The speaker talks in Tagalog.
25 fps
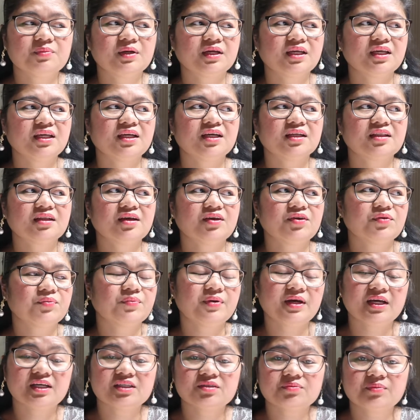Mag-iingat kayo
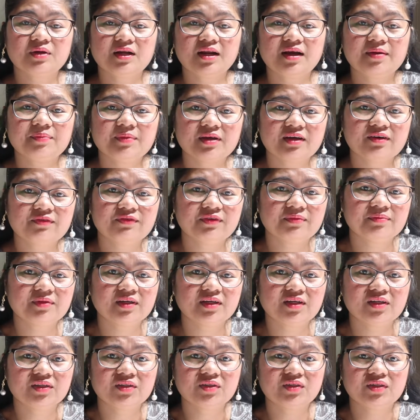best. Maraming afam
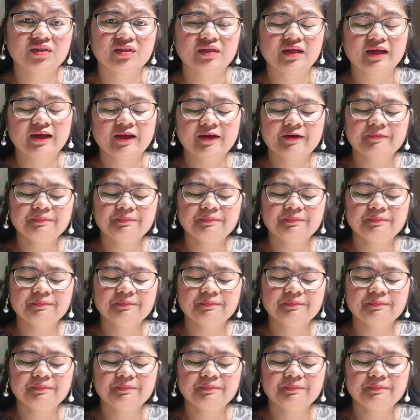na ganon.